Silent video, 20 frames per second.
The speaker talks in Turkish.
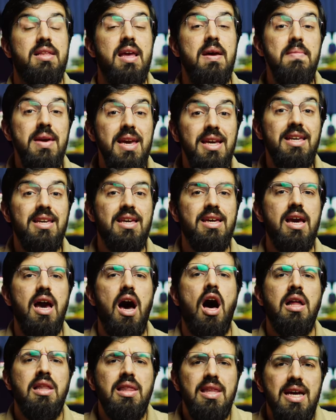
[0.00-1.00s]
Demek ki
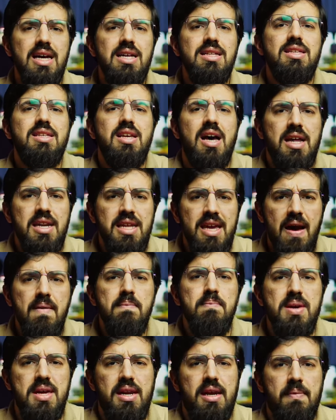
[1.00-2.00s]
Allah'ı
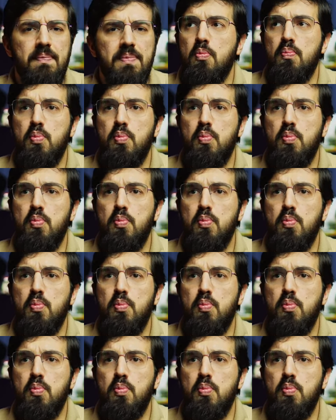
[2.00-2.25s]
tanıyan biri,